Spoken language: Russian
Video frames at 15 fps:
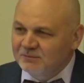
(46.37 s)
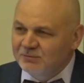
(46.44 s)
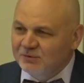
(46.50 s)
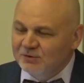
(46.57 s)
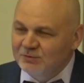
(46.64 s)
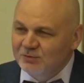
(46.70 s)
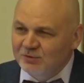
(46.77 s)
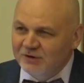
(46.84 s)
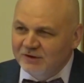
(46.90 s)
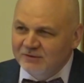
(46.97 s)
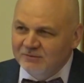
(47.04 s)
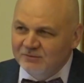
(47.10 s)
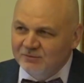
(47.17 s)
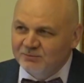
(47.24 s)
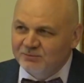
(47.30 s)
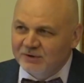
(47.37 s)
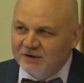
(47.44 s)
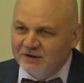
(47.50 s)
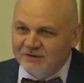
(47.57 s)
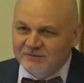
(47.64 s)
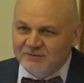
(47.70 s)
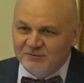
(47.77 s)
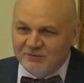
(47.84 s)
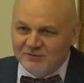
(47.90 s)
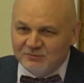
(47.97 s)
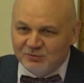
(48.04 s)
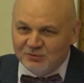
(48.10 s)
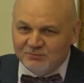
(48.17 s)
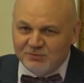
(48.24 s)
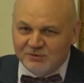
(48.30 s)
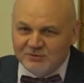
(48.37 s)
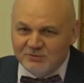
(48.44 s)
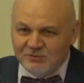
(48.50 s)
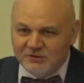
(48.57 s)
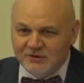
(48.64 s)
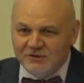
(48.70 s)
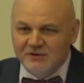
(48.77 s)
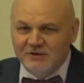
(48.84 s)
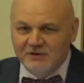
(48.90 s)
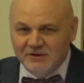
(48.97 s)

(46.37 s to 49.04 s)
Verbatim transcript: берлога, он показывает, вот берлога,